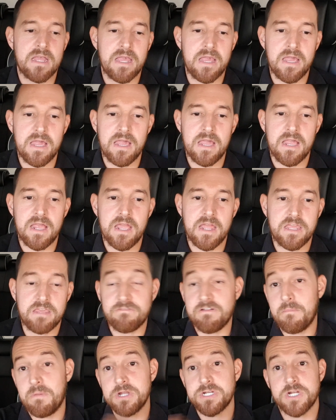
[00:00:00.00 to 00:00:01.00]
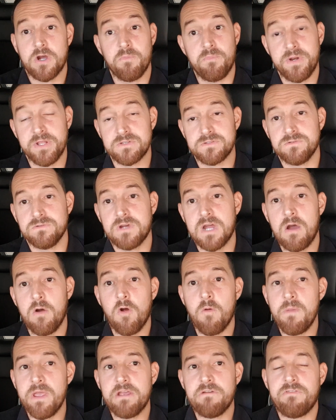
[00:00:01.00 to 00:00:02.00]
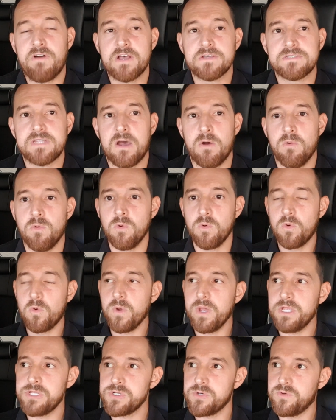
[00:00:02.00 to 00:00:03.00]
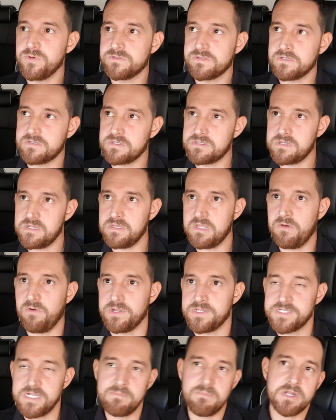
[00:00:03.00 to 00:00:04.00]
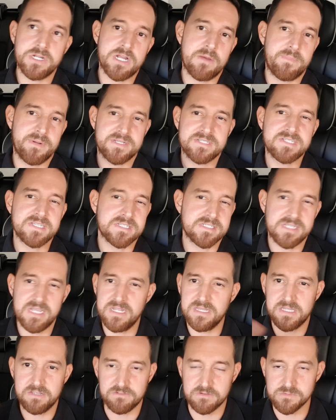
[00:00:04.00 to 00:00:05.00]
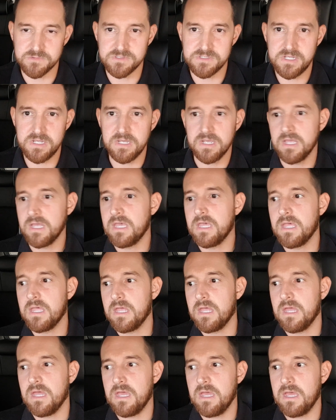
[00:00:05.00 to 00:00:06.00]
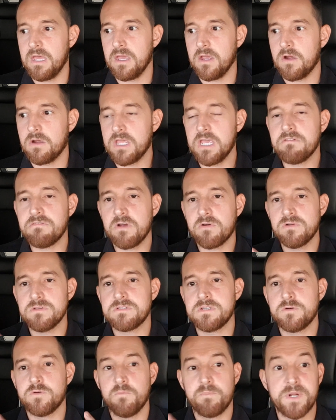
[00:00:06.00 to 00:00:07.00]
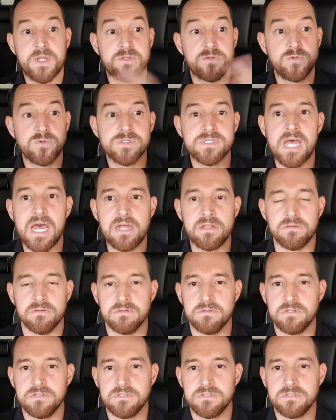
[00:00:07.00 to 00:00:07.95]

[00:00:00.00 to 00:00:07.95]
é, que vai baixar o preço do carro, como é que faz? Tá, o Quid custa 68. Se ele baixar para 60, vamos dizer, é, o é, que, que vai acontecer com o preço do usado?